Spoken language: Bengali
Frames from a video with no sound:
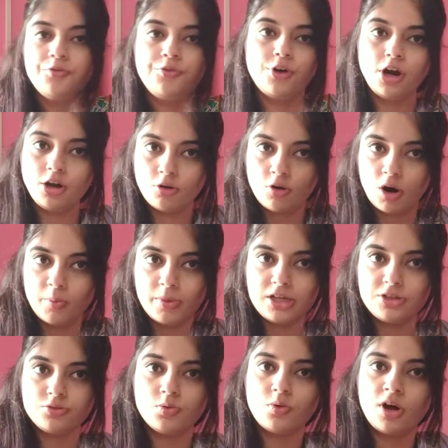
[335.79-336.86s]
ফর নর্মাল
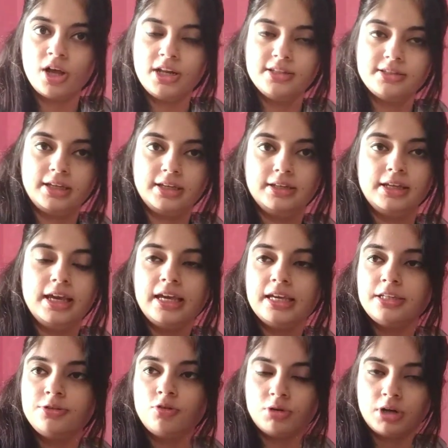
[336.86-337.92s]
টু অয়েল স্কিন এই
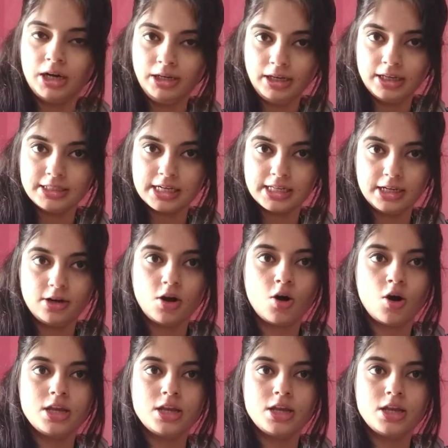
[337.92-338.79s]
টোনারটা যাদের